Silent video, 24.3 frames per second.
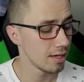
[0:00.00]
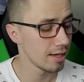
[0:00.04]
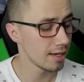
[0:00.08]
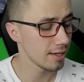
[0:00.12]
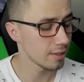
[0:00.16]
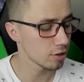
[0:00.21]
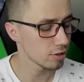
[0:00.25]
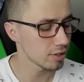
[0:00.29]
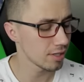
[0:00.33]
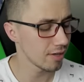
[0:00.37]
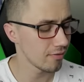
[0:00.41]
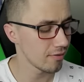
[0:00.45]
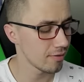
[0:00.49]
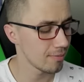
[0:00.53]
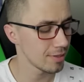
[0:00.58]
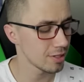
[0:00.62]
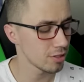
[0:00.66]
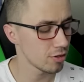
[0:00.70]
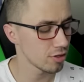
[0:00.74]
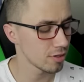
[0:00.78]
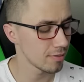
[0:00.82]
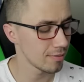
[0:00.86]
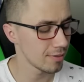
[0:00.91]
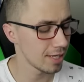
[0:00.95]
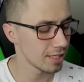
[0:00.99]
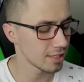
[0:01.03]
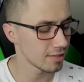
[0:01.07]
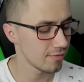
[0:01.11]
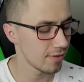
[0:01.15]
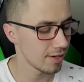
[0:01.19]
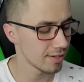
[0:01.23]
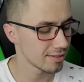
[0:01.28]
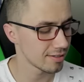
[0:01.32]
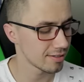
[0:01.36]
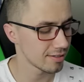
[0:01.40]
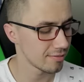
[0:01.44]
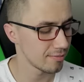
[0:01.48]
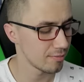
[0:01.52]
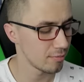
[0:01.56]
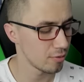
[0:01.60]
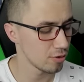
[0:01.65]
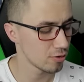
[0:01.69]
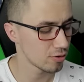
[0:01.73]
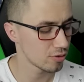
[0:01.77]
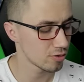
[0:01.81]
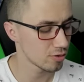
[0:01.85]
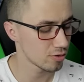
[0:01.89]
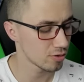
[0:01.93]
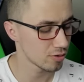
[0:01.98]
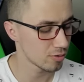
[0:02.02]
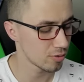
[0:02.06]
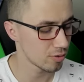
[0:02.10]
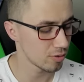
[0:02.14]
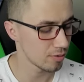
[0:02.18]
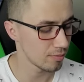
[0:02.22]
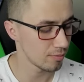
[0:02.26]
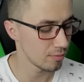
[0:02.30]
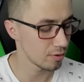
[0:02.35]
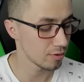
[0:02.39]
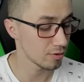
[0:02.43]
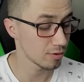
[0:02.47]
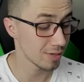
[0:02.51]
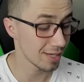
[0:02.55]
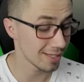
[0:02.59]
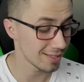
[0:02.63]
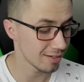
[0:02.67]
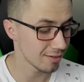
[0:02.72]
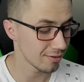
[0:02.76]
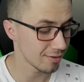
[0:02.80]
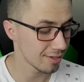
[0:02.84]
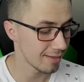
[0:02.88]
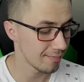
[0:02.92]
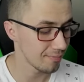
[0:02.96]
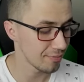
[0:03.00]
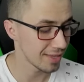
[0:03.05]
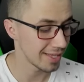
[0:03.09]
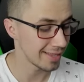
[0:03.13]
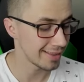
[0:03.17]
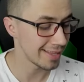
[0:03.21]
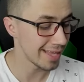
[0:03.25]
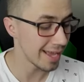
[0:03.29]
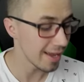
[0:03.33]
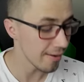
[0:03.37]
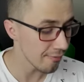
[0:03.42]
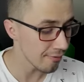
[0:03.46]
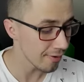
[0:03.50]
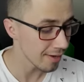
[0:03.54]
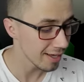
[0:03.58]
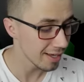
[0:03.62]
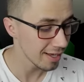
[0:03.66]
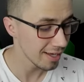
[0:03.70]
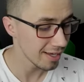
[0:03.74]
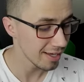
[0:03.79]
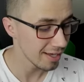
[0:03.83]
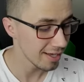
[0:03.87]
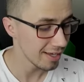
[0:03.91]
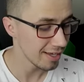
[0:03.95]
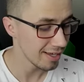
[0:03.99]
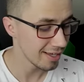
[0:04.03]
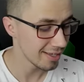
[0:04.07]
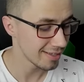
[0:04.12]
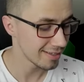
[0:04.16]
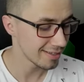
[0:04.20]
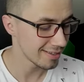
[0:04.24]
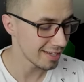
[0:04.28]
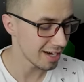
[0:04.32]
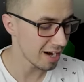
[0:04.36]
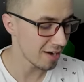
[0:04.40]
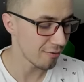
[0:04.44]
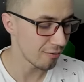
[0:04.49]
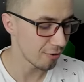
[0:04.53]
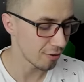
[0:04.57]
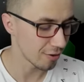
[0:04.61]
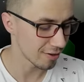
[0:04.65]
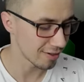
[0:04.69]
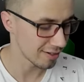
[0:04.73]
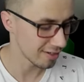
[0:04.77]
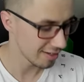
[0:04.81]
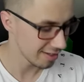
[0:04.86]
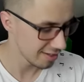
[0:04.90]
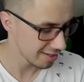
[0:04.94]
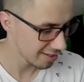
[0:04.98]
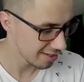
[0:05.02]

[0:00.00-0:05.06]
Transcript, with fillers: I ktoś tam wymyślił, żeby nazwać mój, mój stadion Dev Trafford.